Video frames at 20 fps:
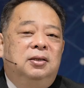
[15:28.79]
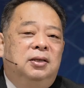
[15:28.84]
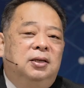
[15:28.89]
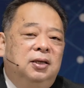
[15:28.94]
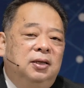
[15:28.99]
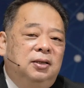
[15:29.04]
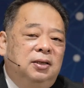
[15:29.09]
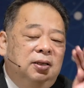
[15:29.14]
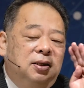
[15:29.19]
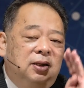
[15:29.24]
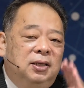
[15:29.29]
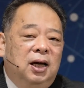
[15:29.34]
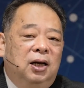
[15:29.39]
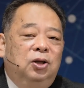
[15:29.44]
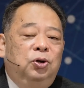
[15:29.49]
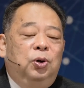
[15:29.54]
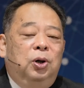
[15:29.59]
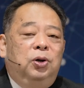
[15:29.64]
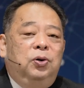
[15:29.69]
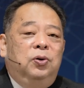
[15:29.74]
其实，
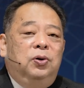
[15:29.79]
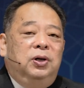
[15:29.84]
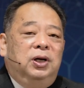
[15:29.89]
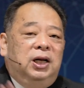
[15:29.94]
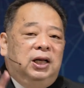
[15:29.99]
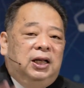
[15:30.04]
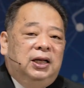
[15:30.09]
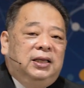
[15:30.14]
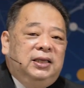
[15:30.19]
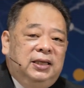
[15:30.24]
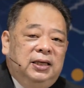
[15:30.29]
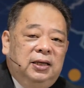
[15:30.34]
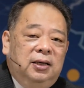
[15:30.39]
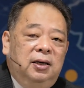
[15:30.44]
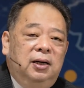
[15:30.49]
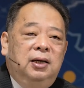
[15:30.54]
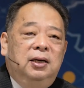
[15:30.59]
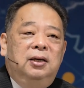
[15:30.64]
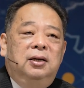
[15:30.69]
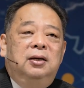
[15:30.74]
相对于你的
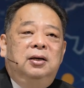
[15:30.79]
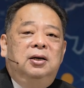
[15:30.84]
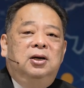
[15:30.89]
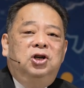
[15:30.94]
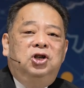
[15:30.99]
经历，